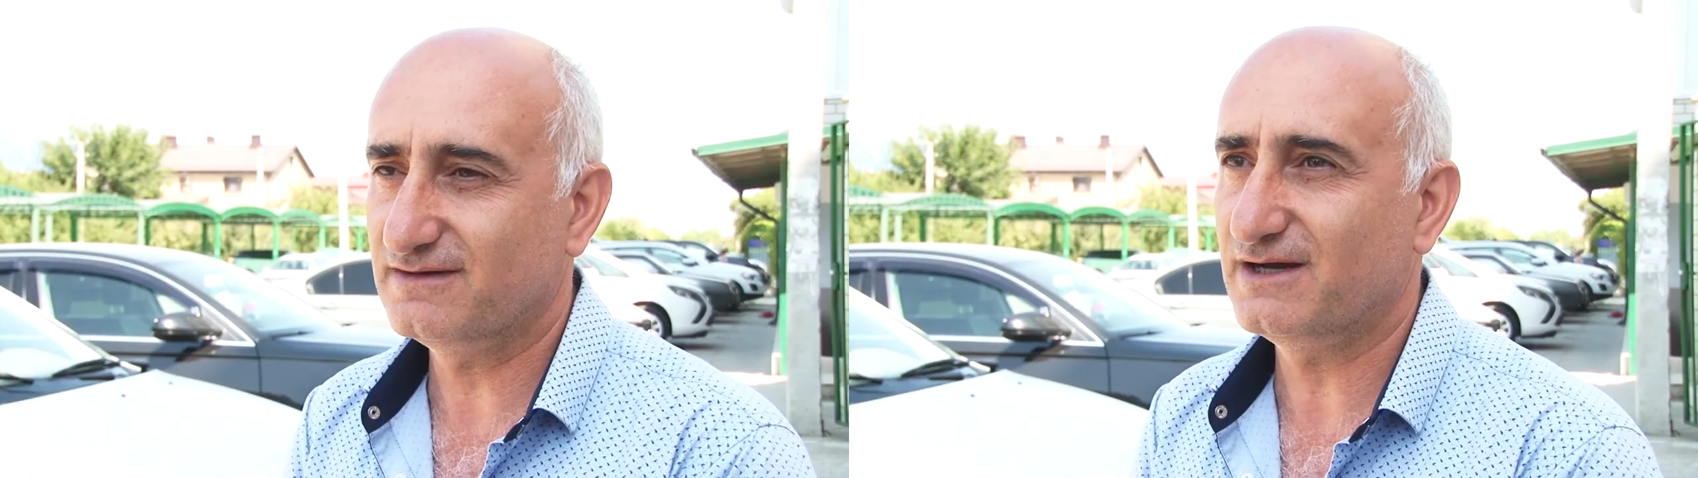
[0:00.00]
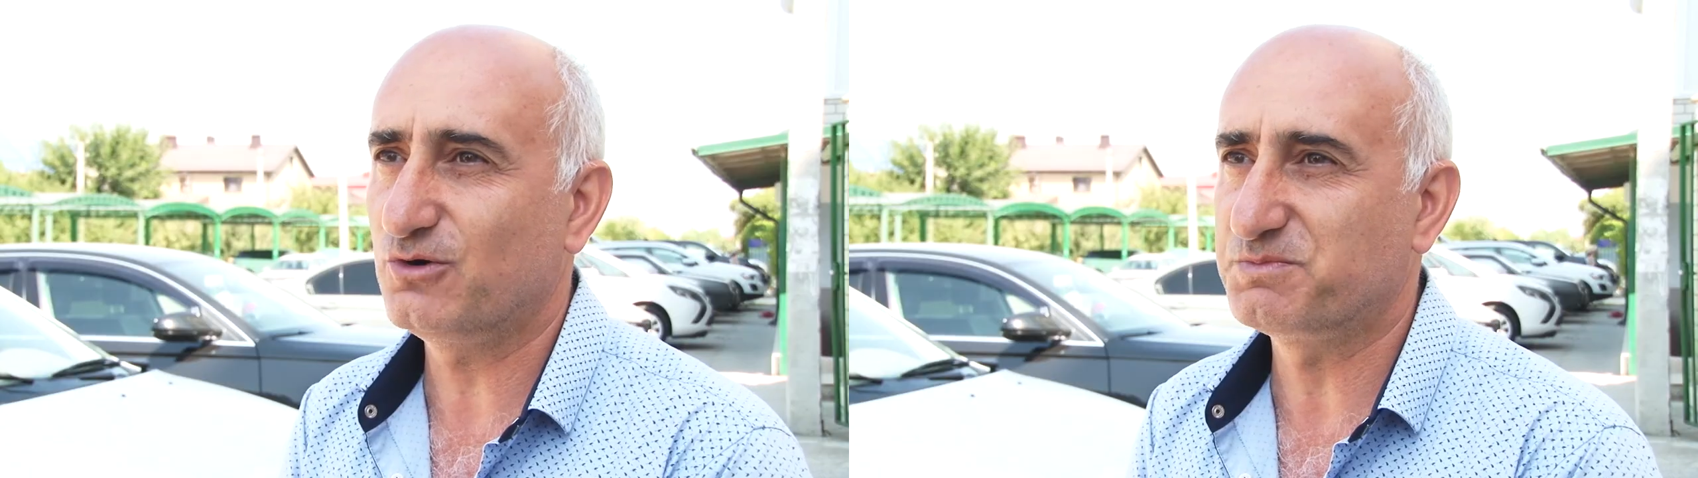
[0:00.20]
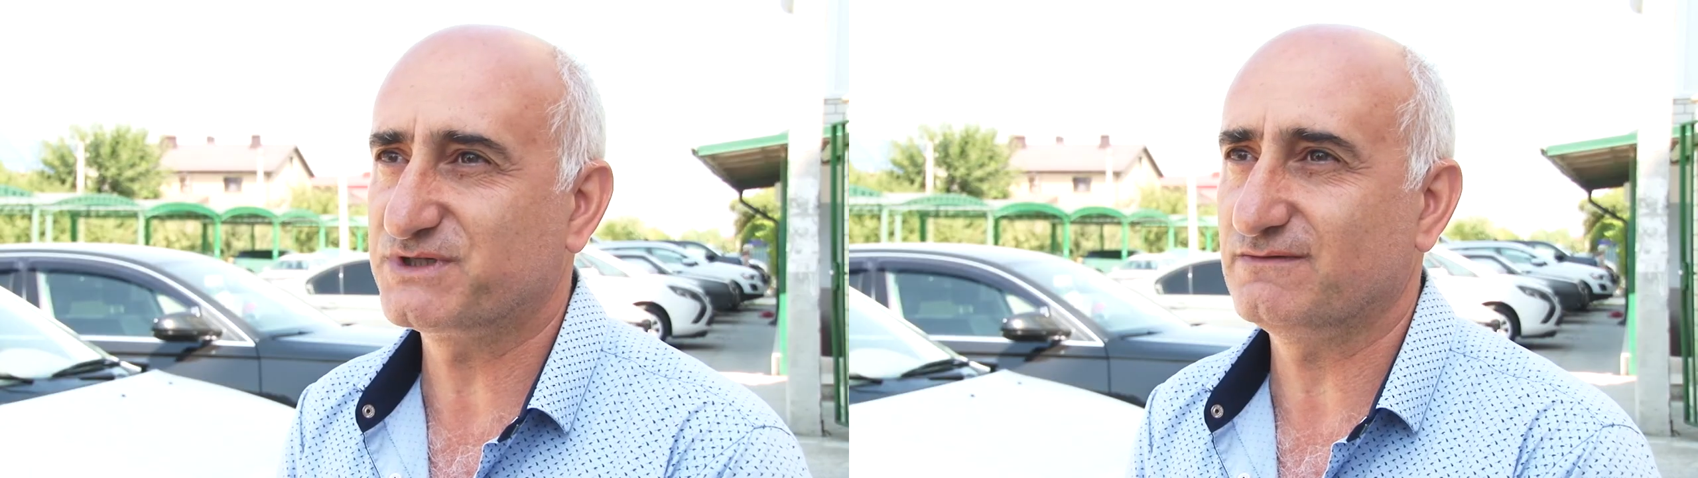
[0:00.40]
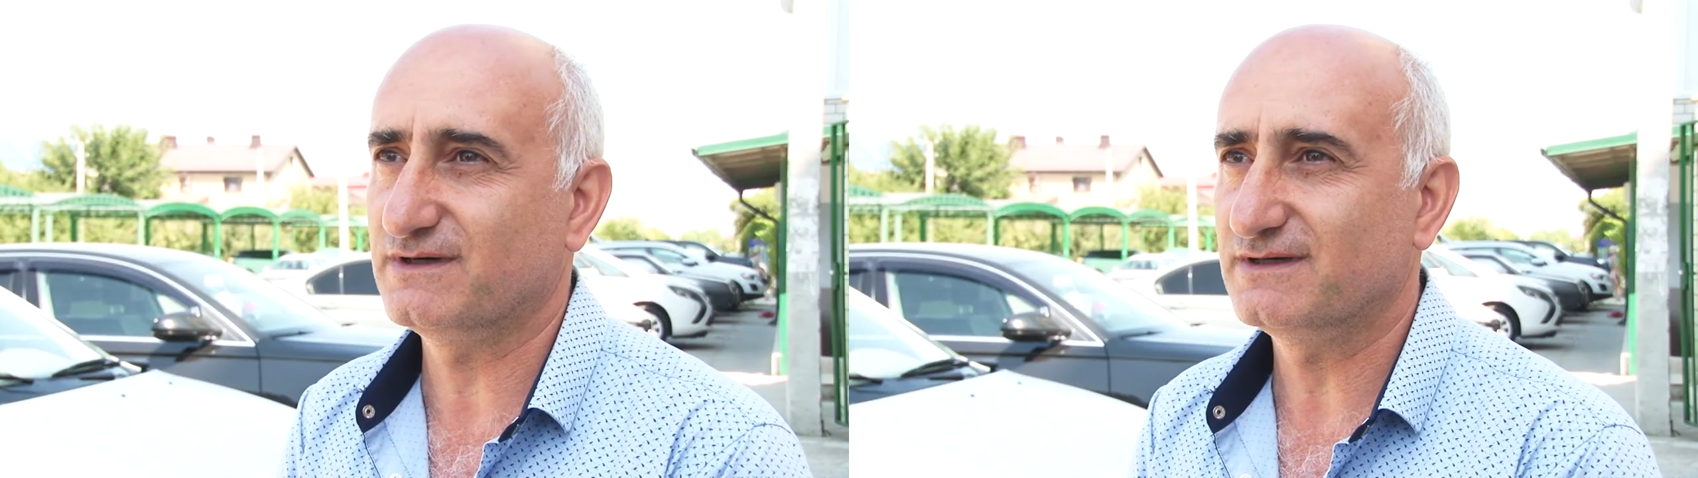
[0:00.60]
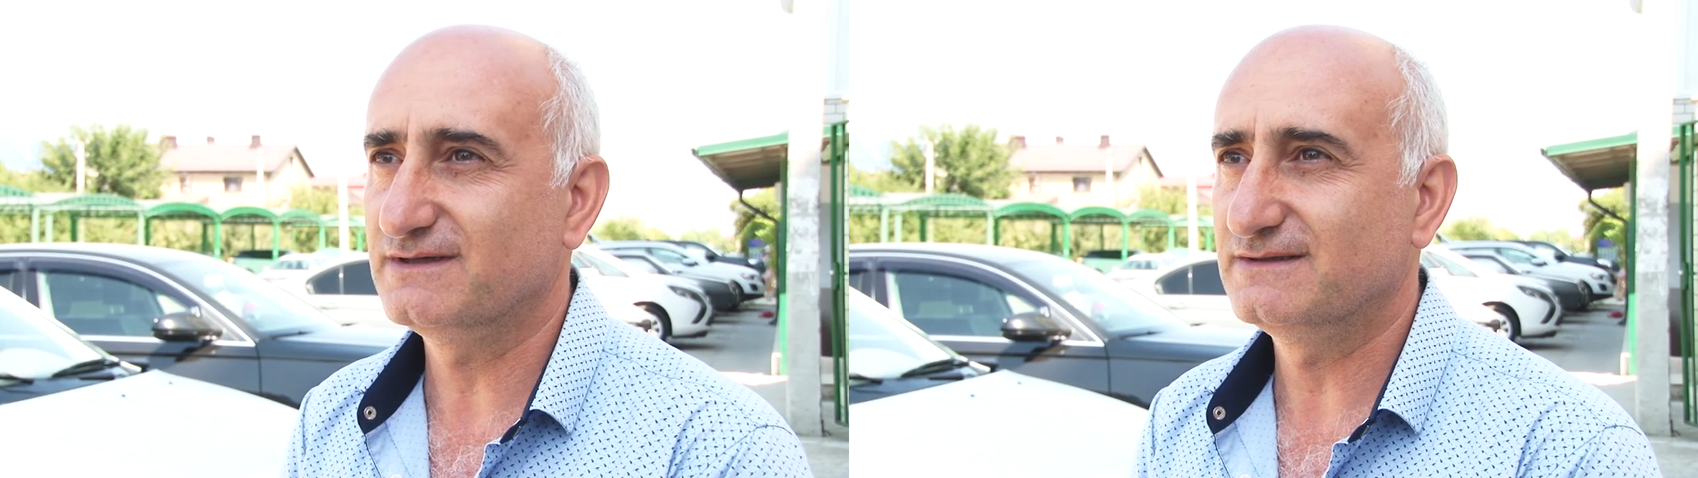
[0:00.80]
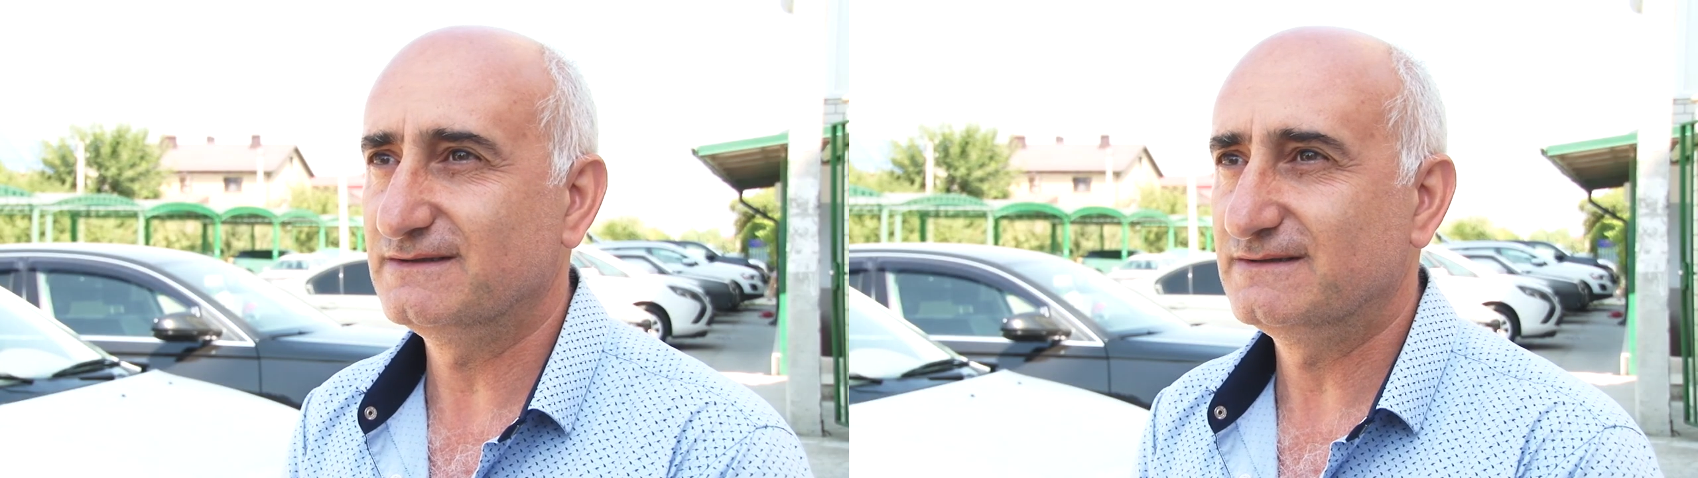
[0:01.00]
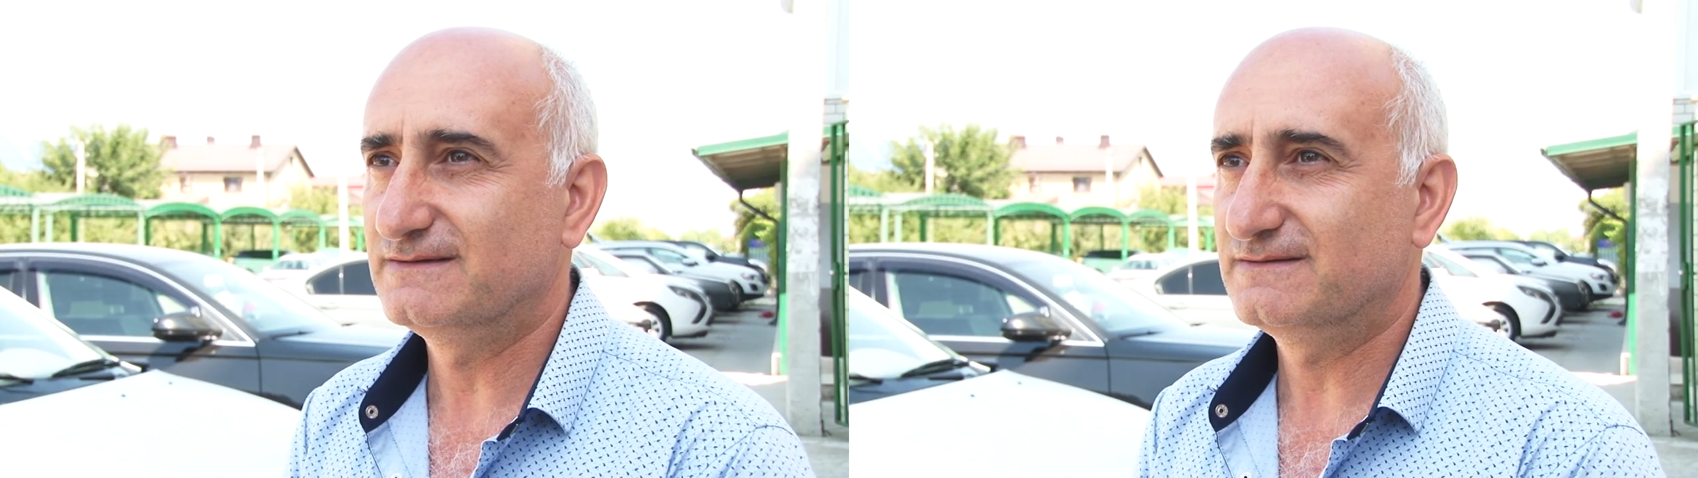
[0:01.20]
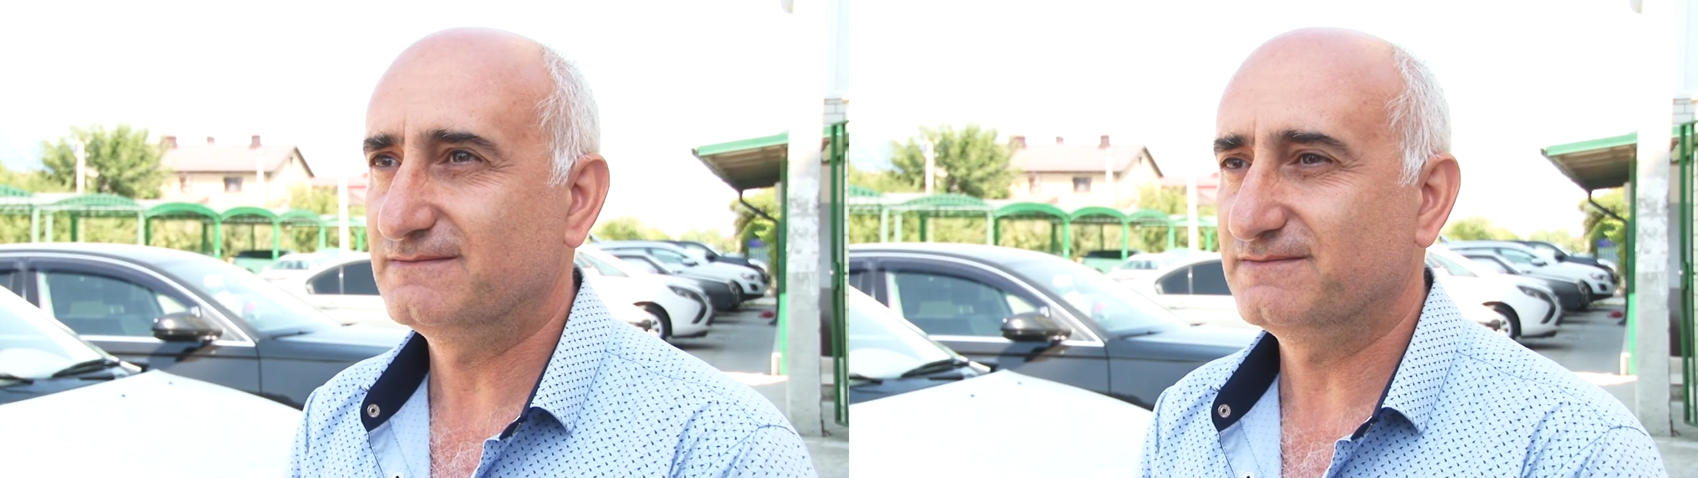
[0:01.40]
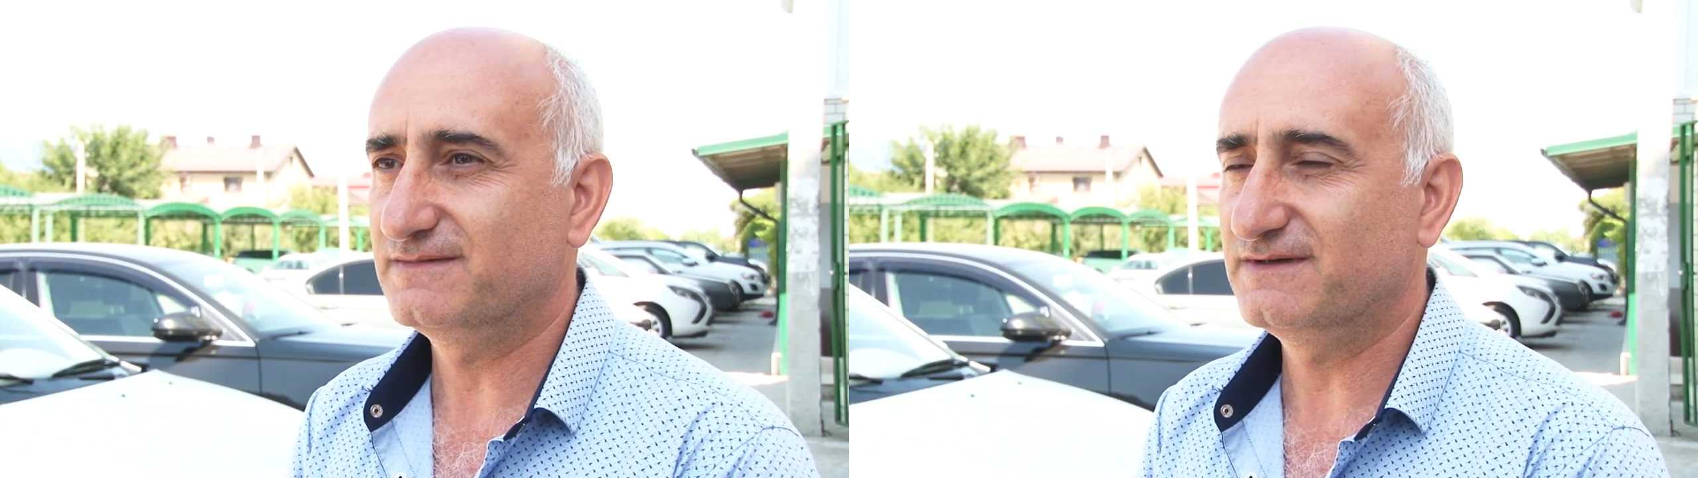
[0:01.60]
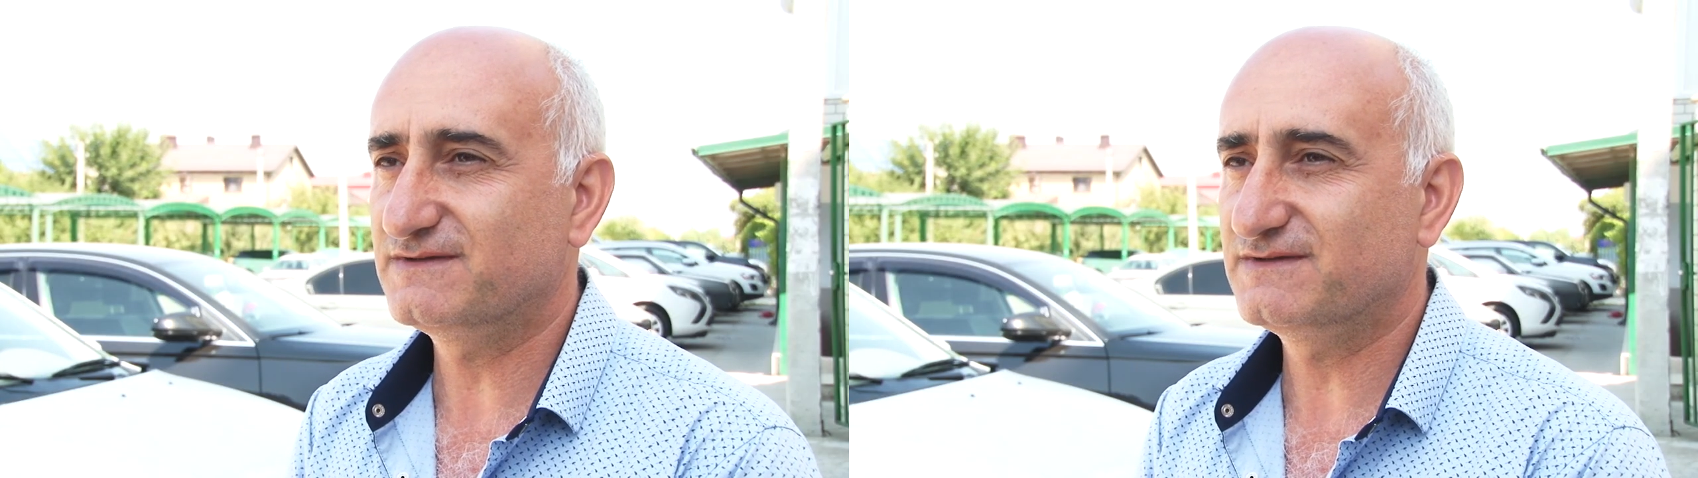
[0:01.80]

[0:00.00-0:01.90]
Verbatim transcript: для общего. И